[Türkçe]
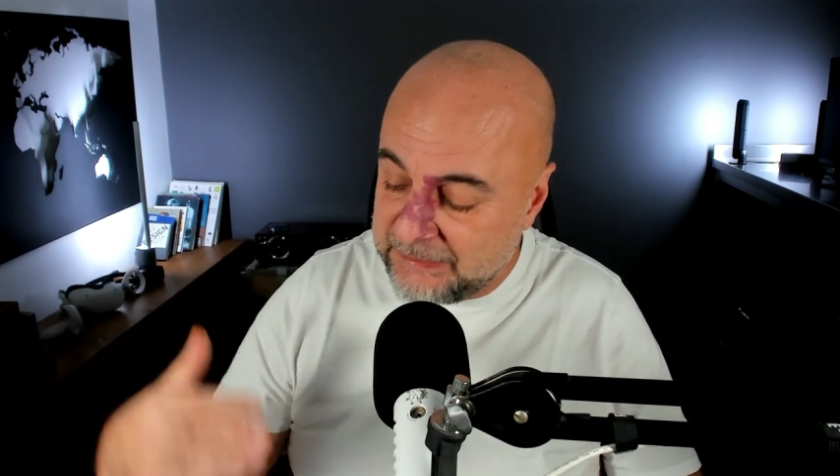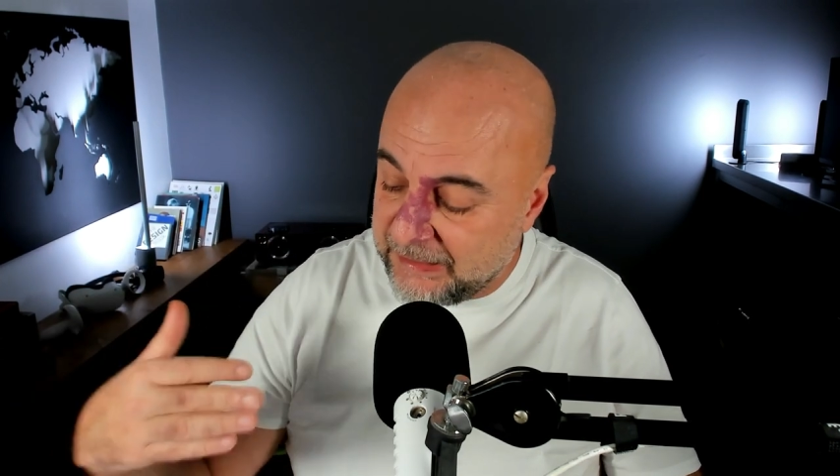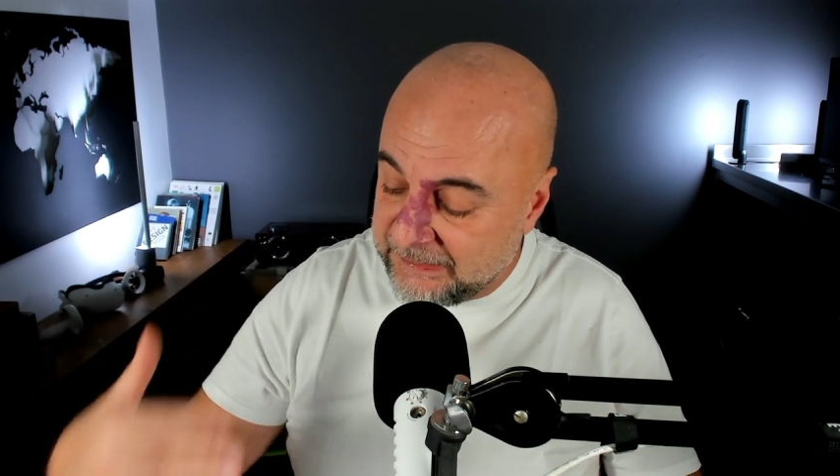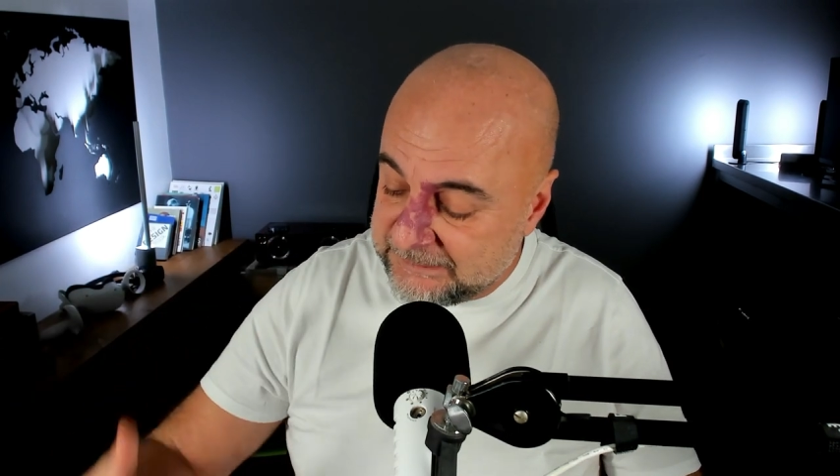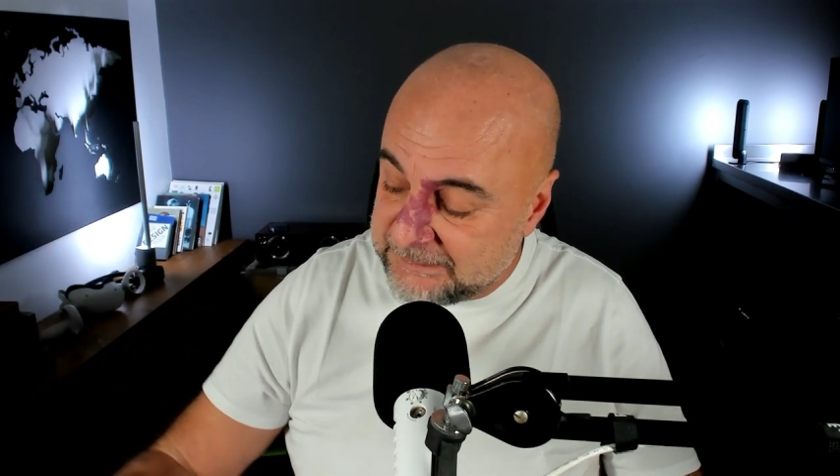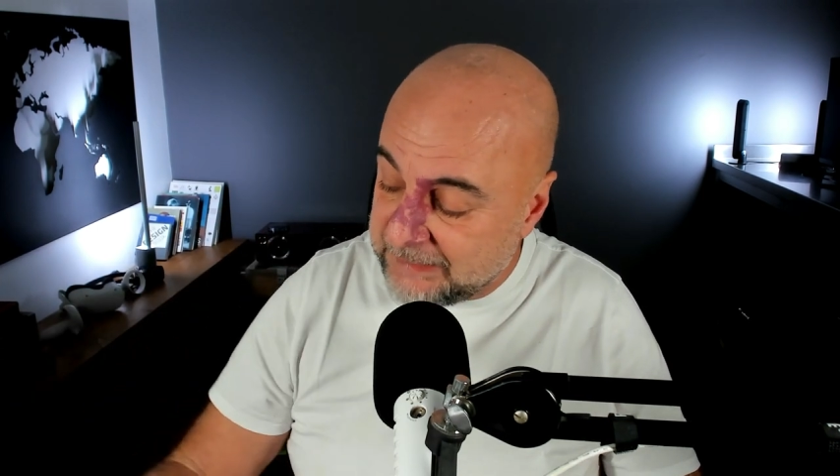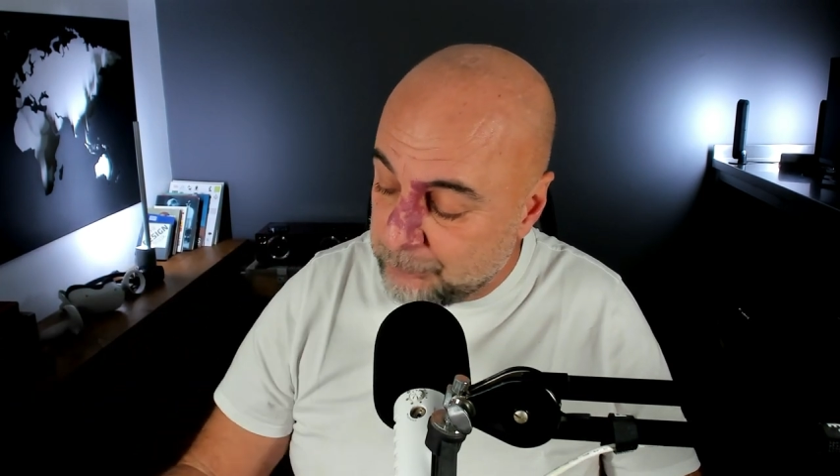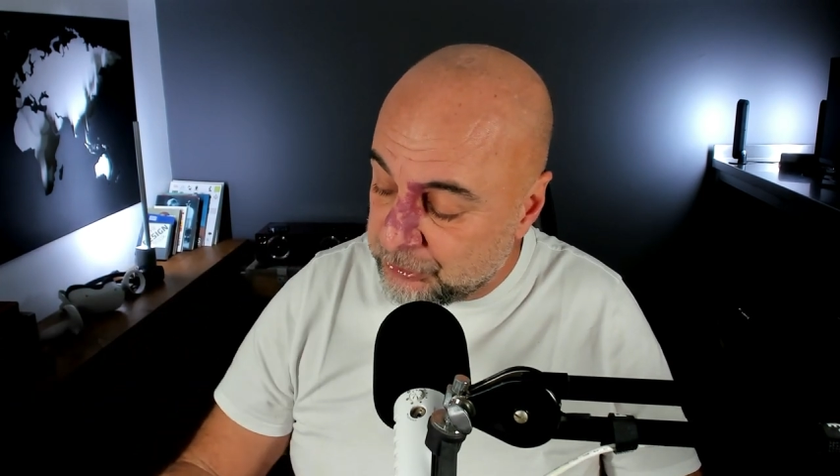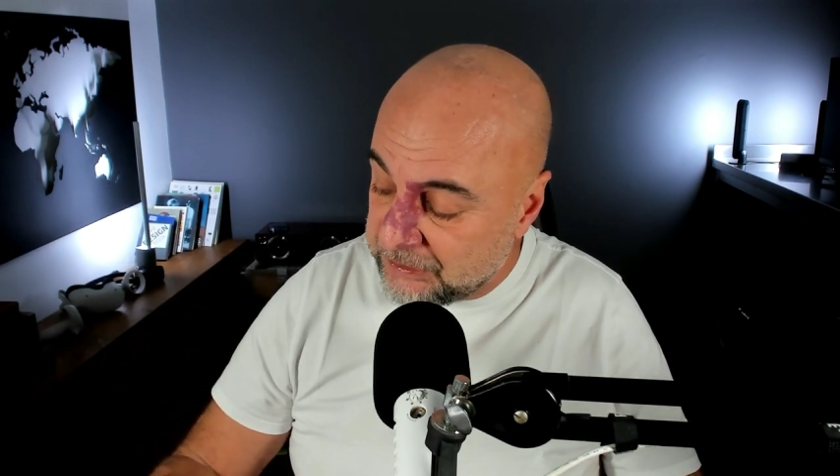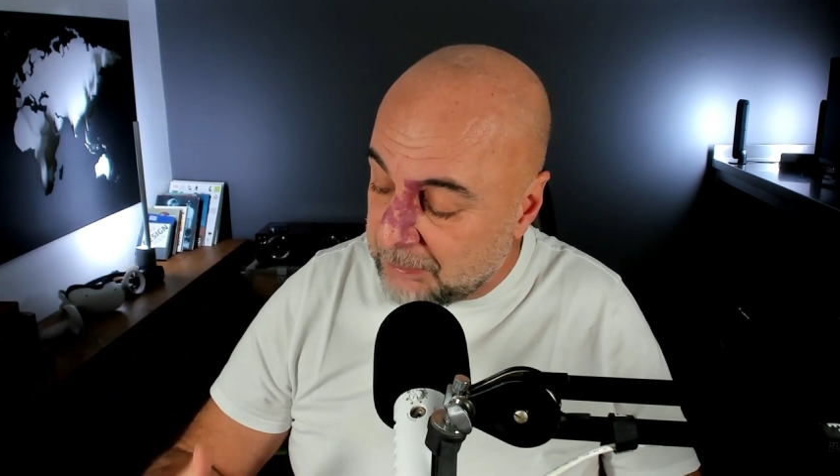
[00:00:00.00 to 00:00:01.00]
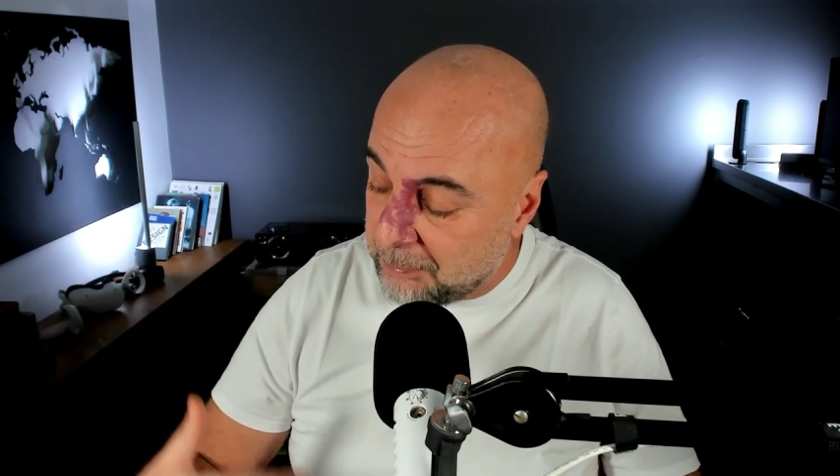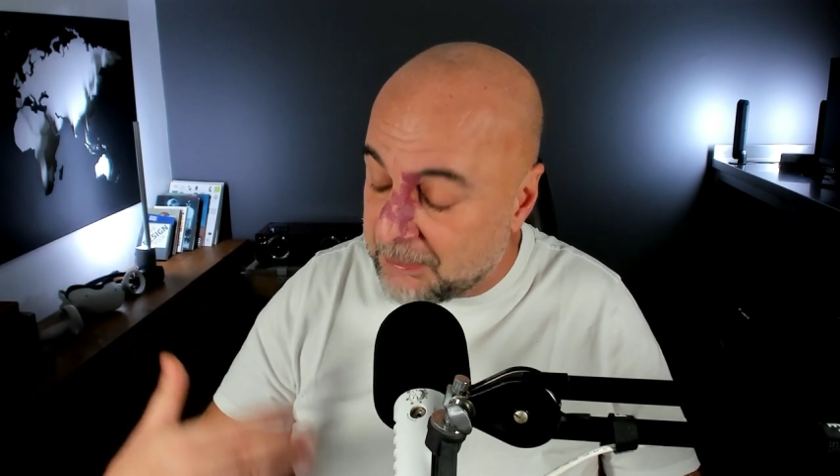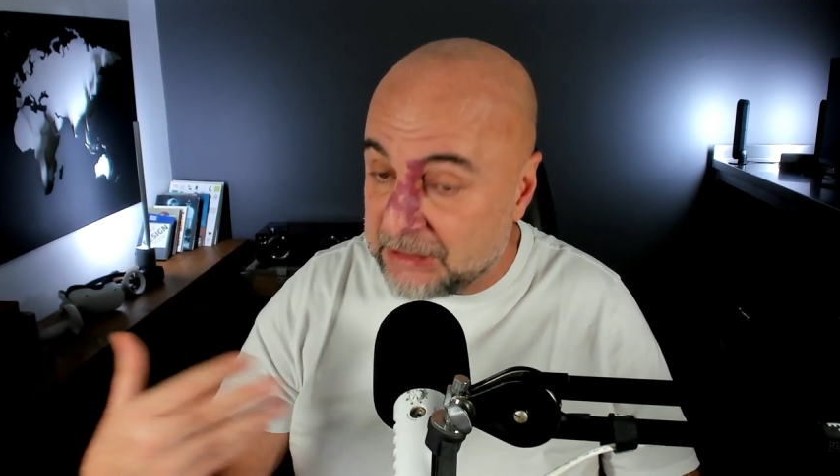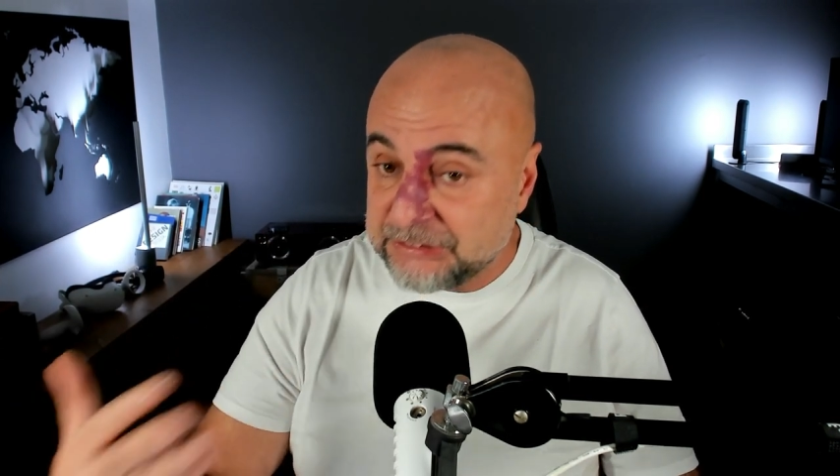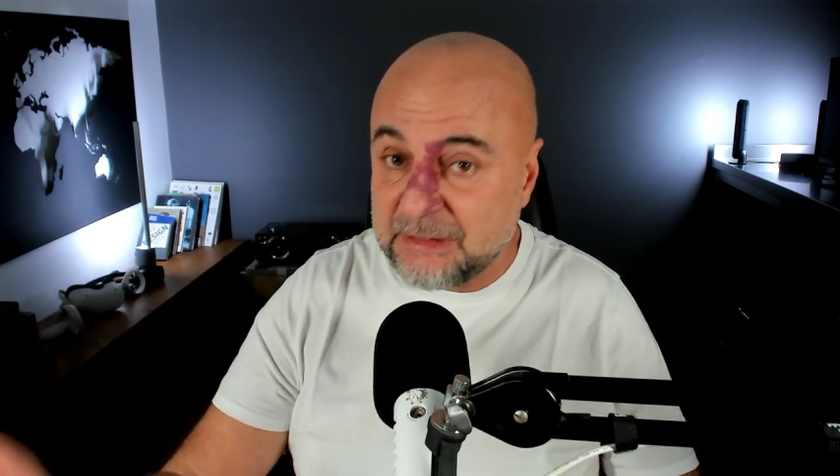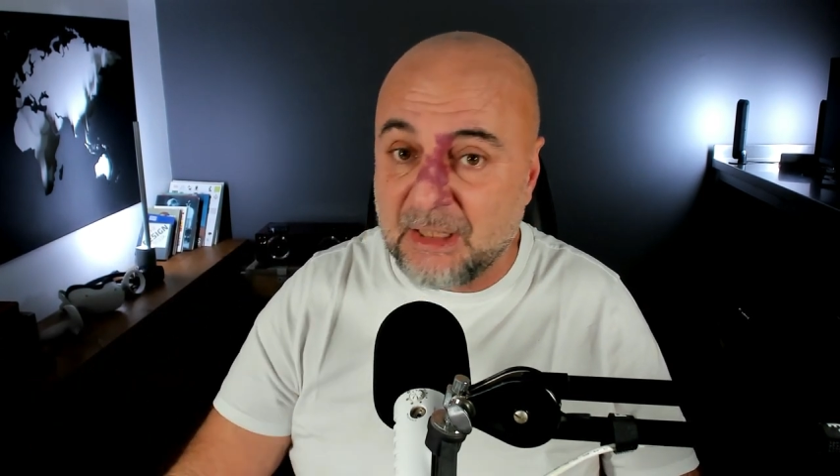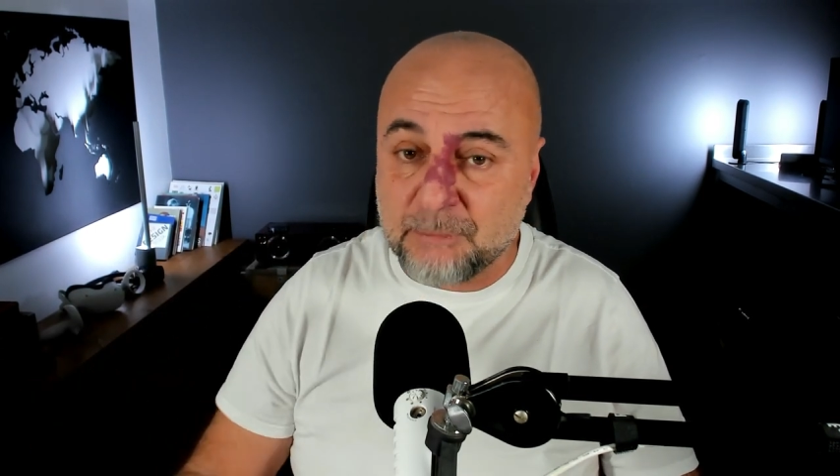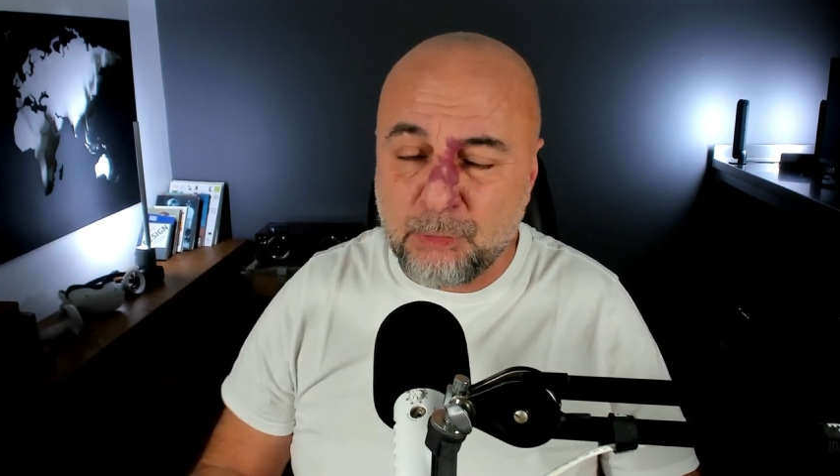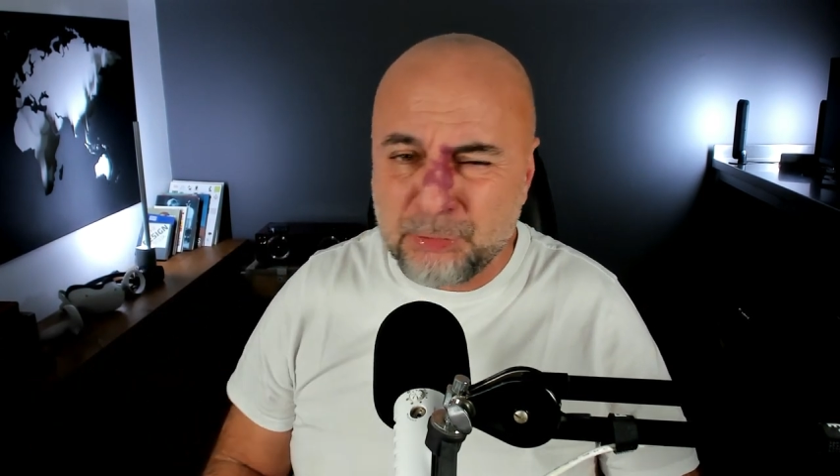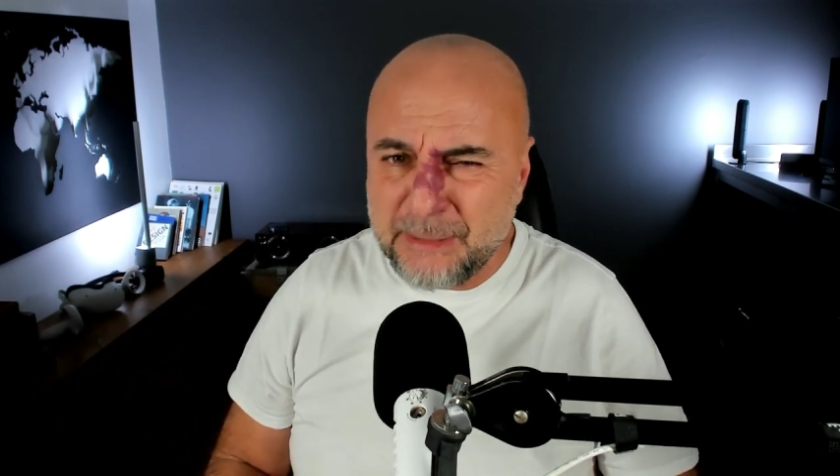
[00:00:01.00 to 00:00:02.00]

Yani istihdam yüksek ama maaşlar artmıyor.